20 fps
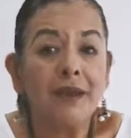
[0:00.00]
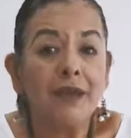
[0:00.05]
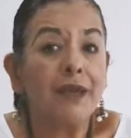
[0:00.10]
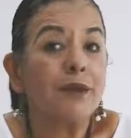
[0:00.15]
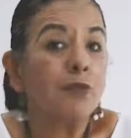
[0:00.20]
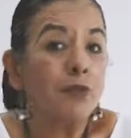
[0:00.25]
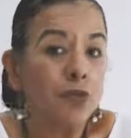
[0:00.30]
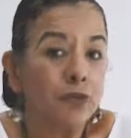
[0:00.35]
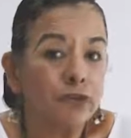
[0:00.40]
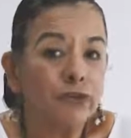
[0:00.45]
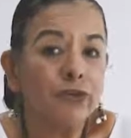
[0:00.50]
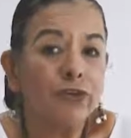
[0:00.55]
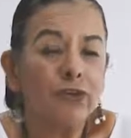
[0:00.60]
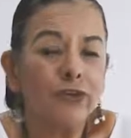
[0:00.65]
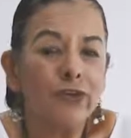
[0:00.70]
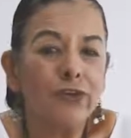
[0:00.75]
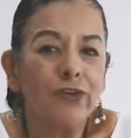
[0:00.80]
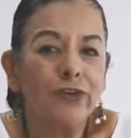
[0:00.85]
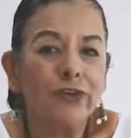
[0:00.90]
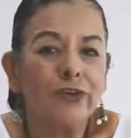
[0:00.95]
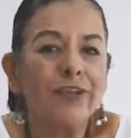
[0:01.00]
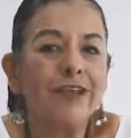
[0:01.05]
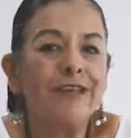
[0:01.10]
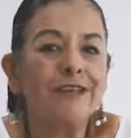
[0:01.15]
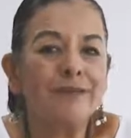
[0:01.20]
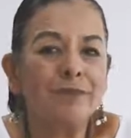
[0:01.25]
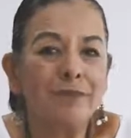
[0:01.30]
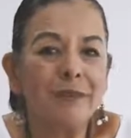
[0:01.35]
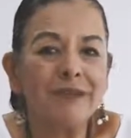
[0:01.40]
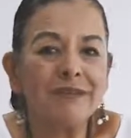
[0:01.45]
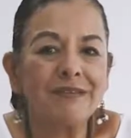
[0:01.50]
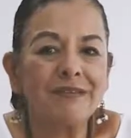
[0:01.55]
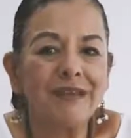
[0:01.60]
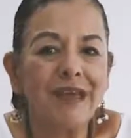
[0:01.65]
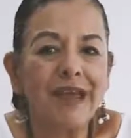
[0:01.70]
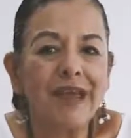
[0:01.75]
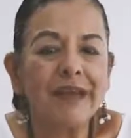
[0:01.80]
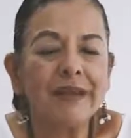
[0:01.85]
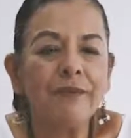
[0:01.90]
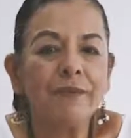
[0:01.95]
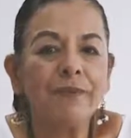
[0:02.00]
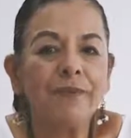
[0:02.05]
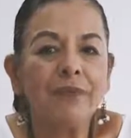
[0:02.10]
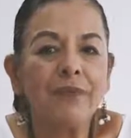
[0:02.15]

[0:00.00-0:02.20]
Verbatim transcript: hermoso de expresar